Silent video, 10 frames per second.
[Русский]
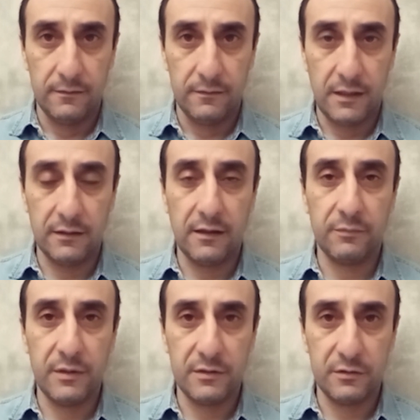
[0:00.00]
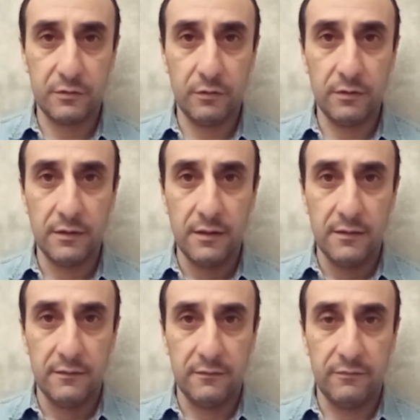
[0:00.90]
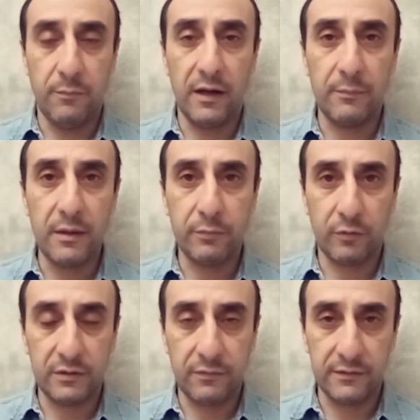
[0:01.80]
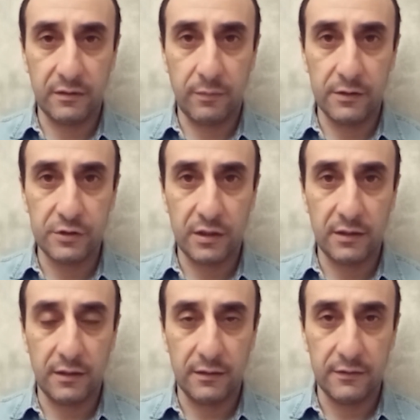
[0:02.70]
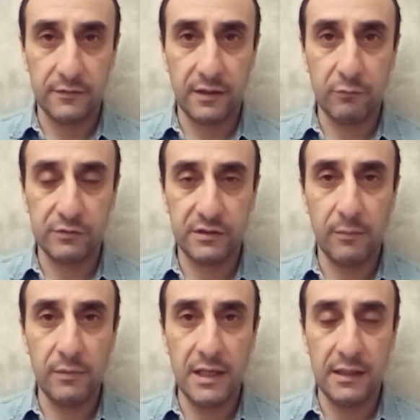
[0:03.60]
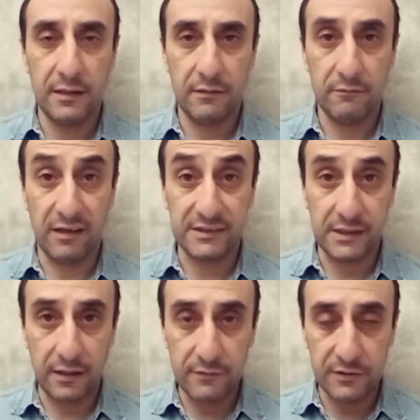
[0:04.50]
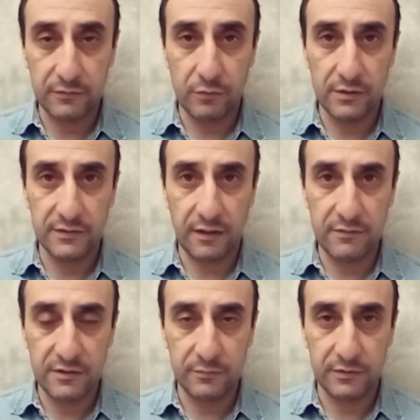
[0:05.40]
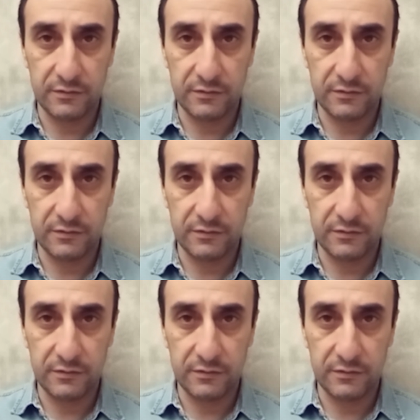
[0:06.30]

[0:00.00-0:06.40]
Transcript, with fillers: Надо отметить, что в борьбе против Азербайджана за его стремление восстановить свою независимость,